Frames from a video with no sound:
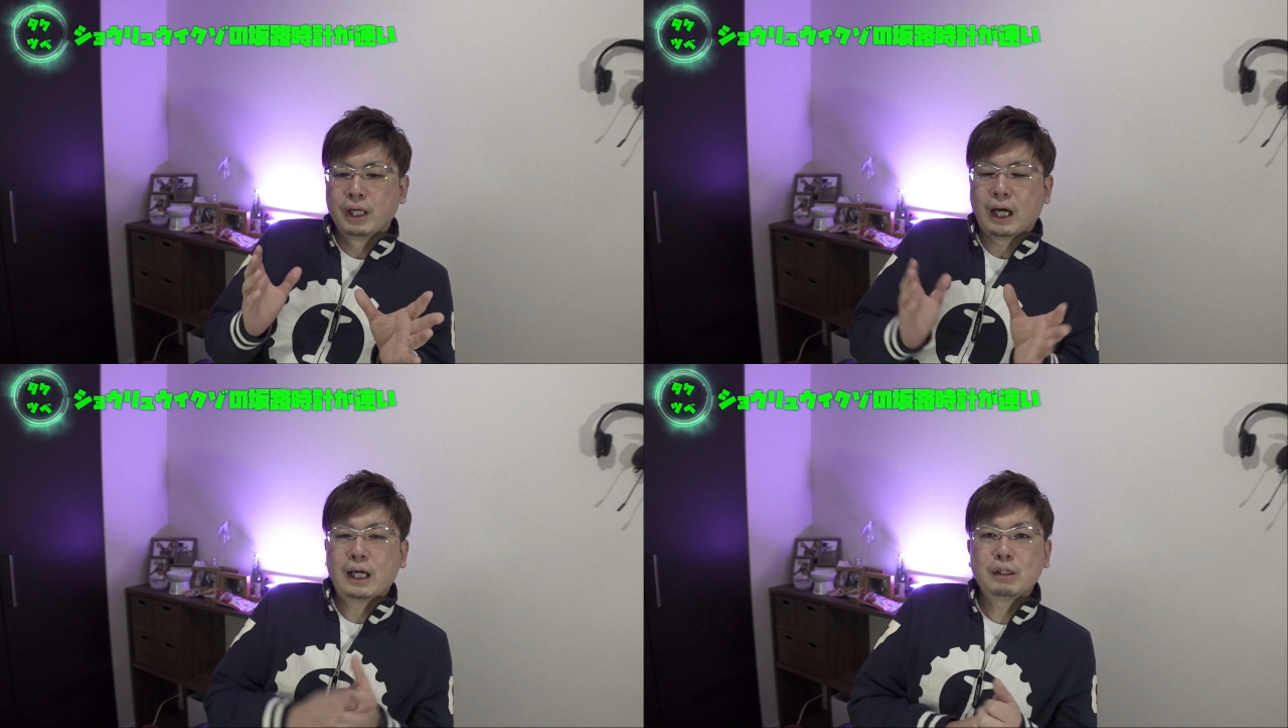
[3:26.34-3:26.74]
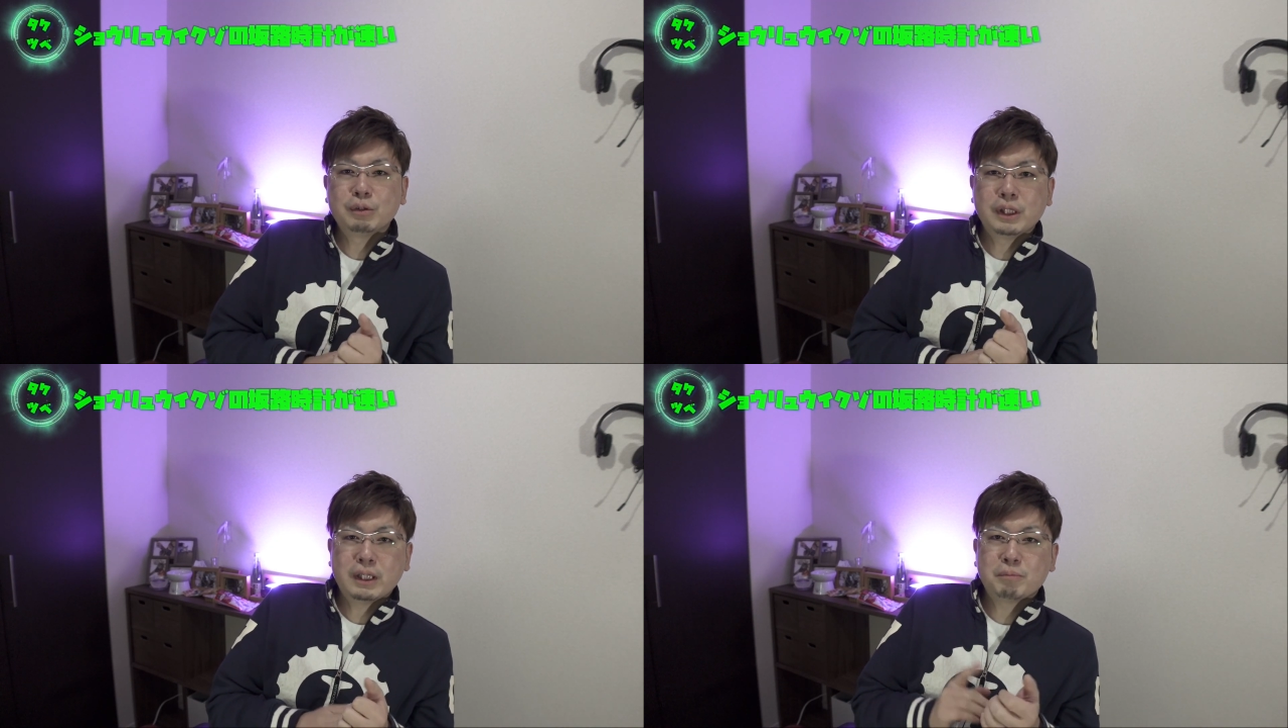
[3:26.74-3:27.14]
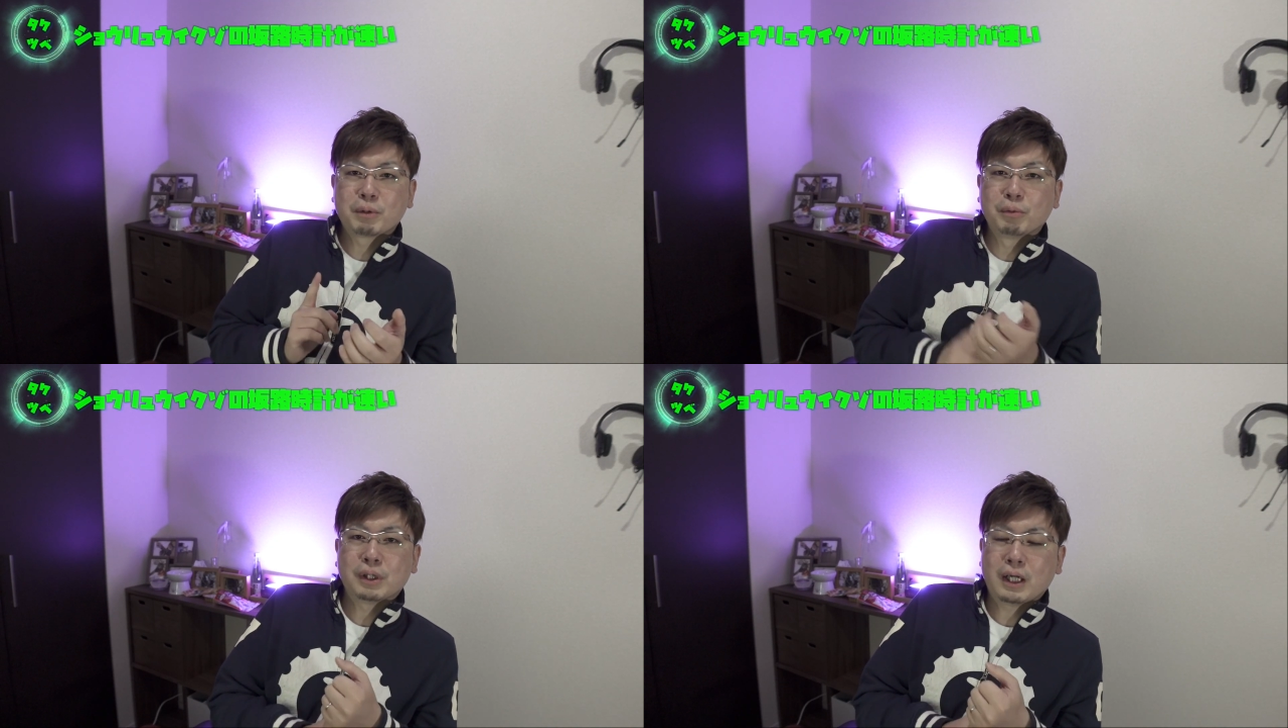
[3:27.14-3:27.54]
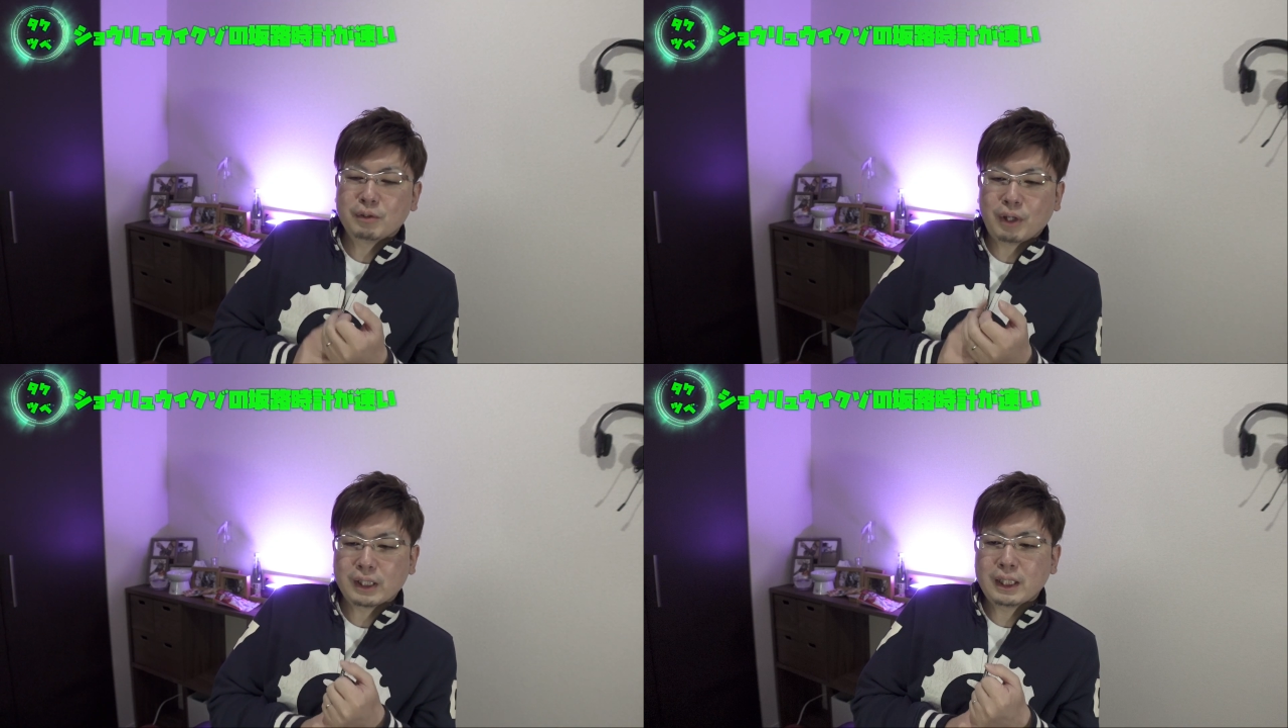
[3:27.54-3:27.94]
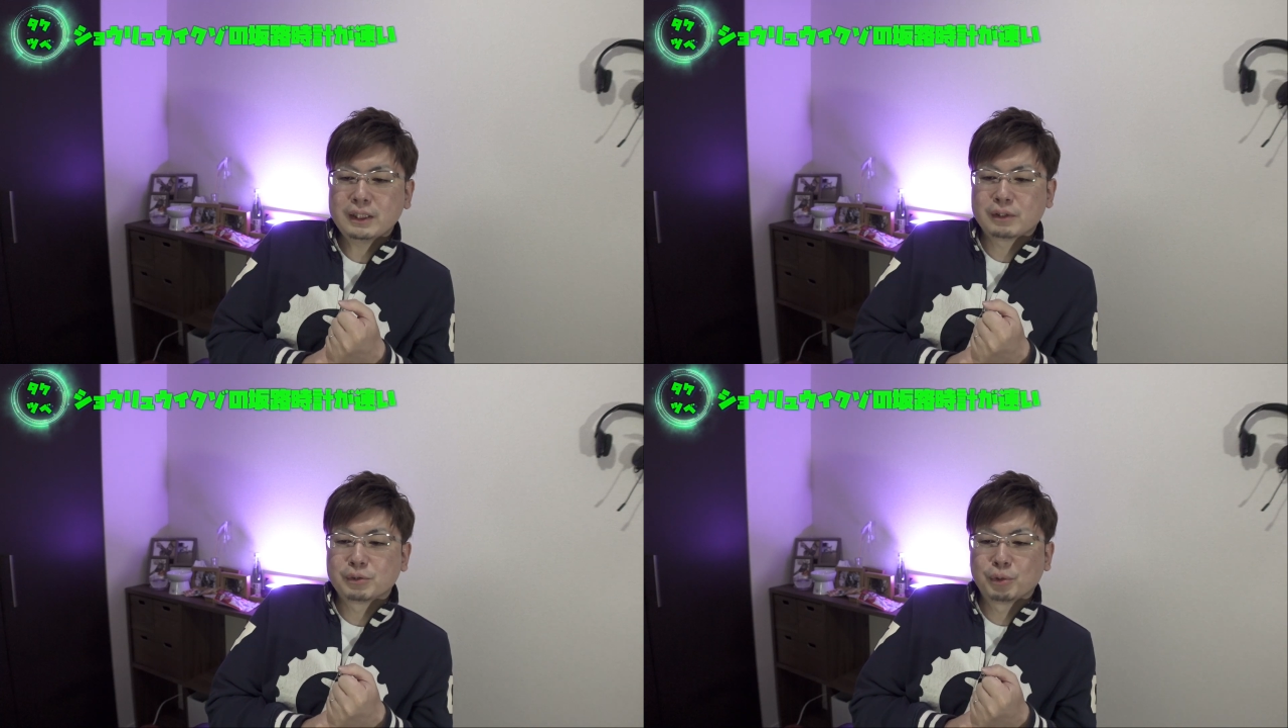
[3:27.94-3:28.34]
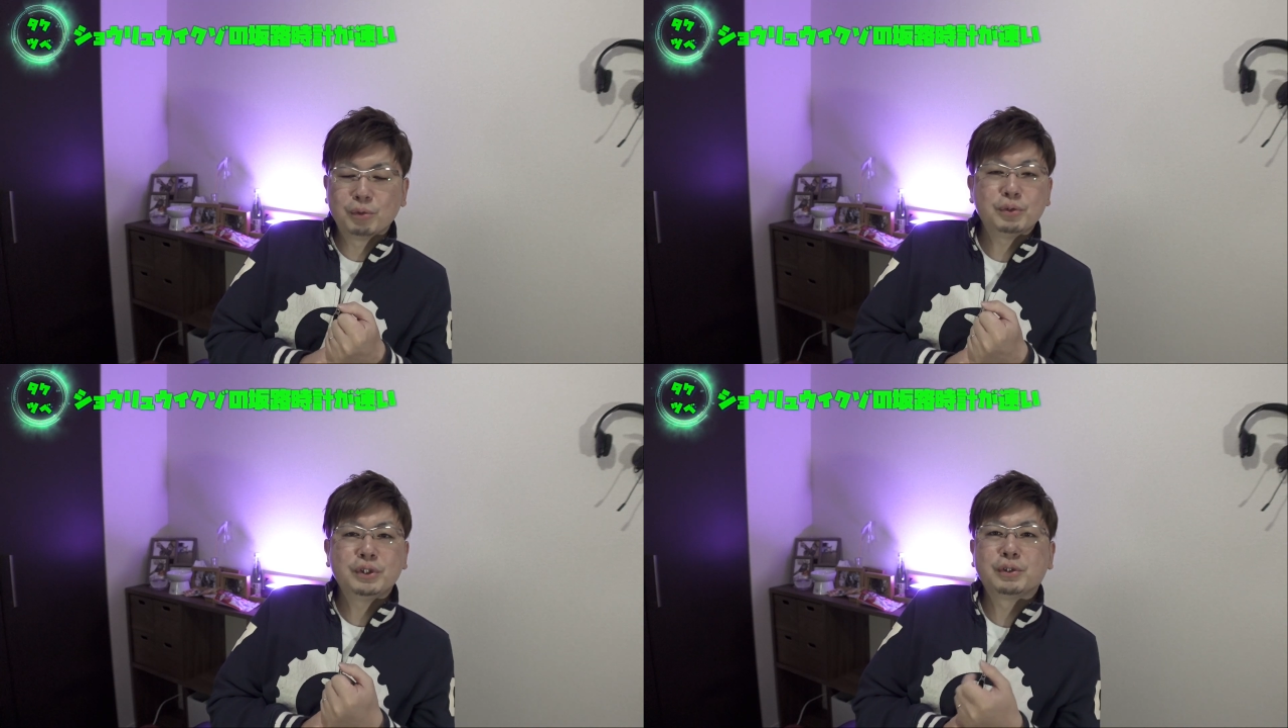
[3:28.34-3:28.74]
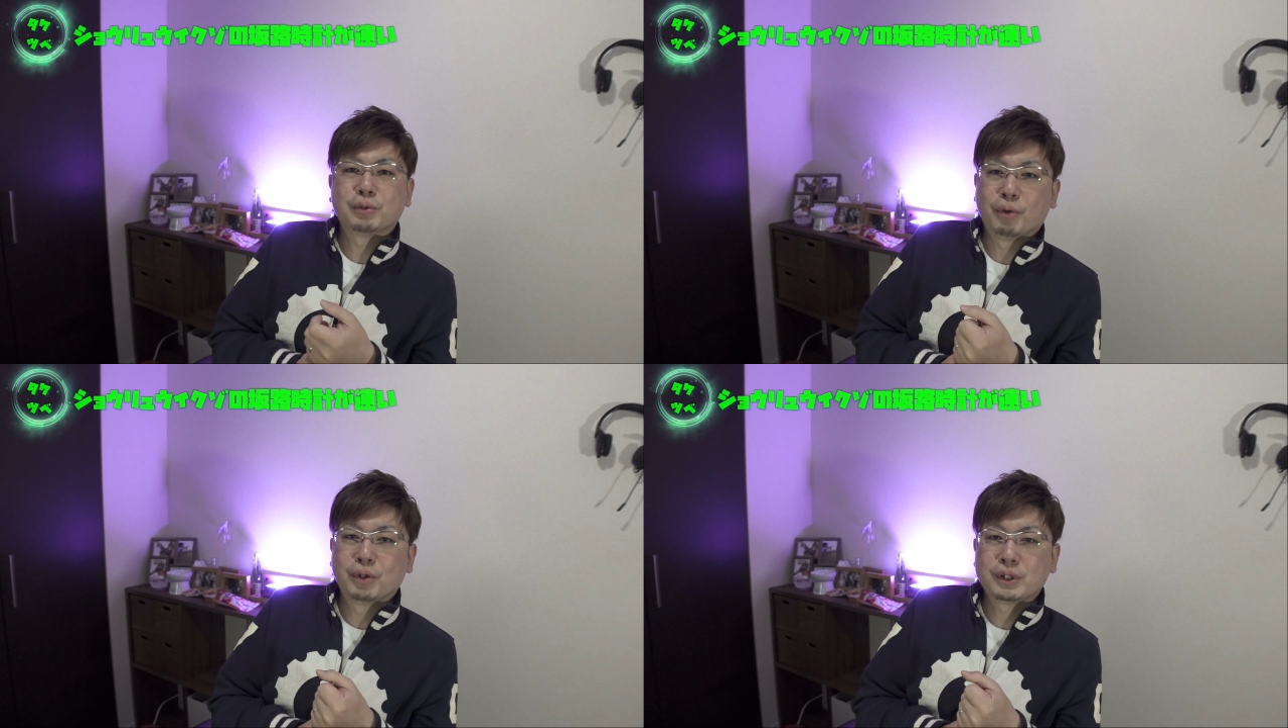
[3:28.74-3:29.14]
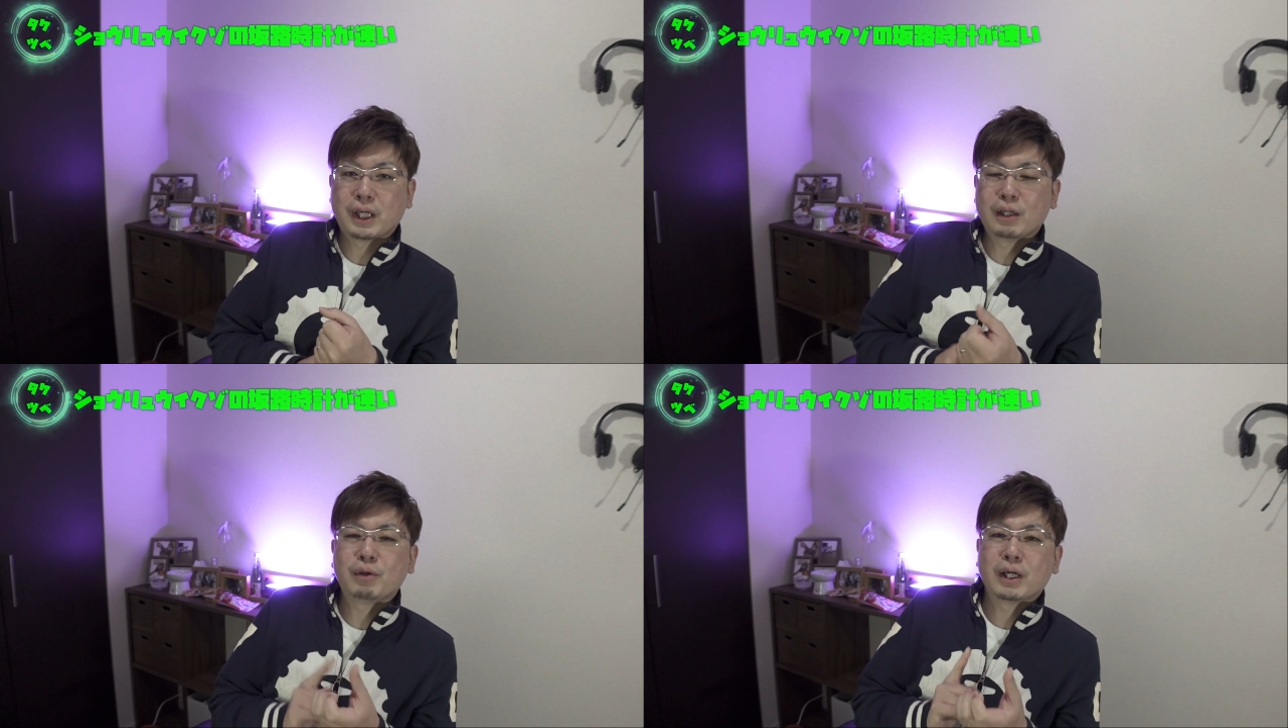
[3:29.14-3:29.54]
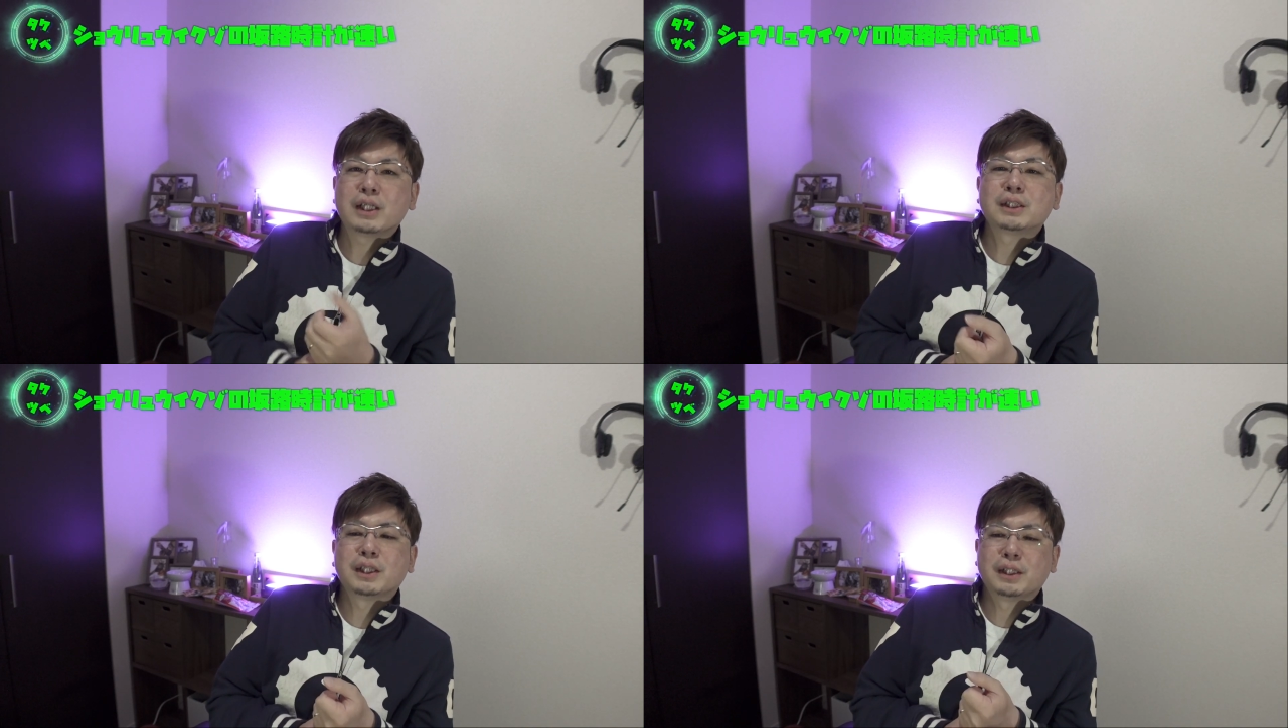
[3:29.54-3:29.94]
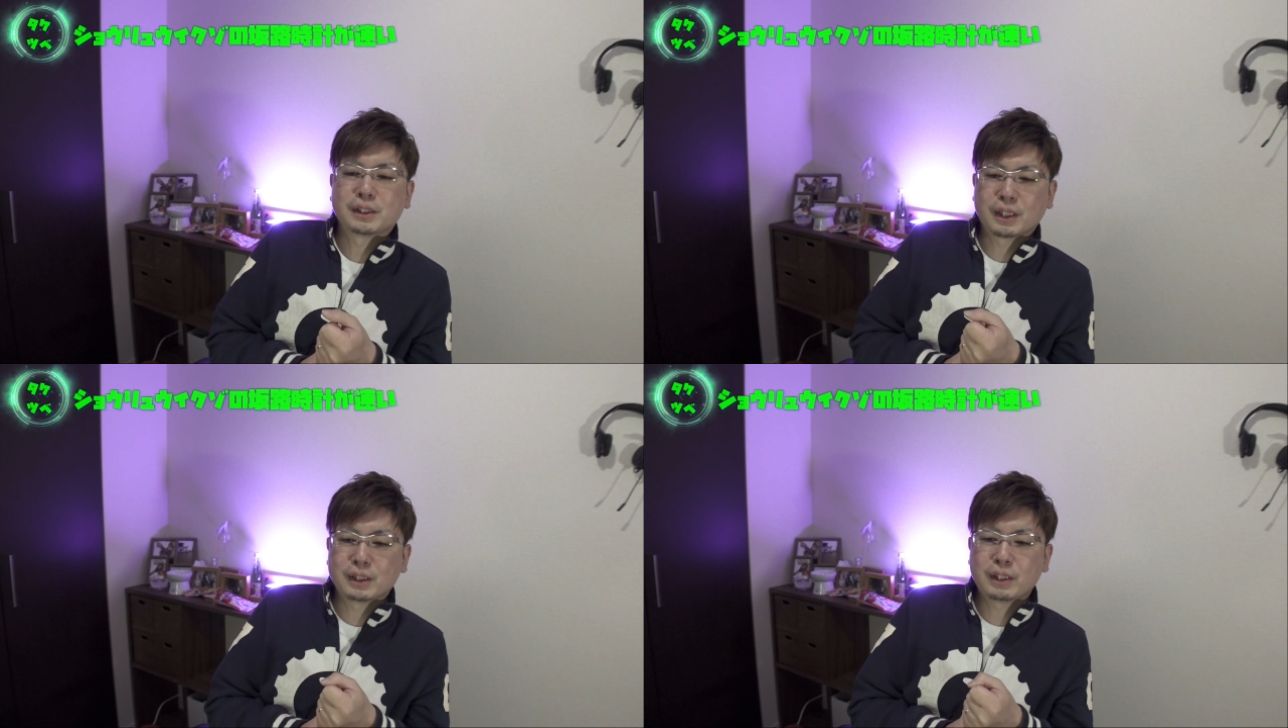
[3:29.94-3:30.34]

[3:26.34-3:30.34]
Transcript: 反論でね、やっぱ反論早い、少量行くぞって反論早いじゃないですか。